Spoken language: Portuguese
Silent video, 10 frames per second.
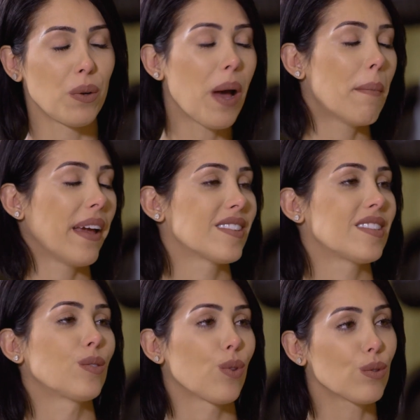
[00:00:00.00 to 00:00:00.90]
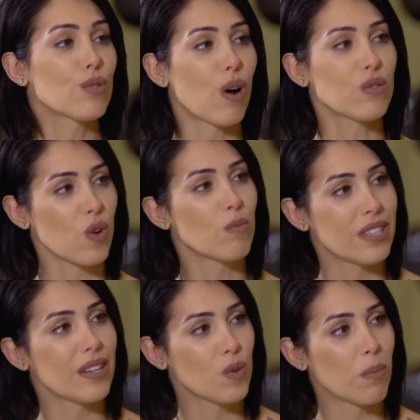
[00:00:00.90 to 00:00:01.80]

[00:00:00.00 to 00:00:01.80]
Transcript: E não é bem assim. Todos nós somos seres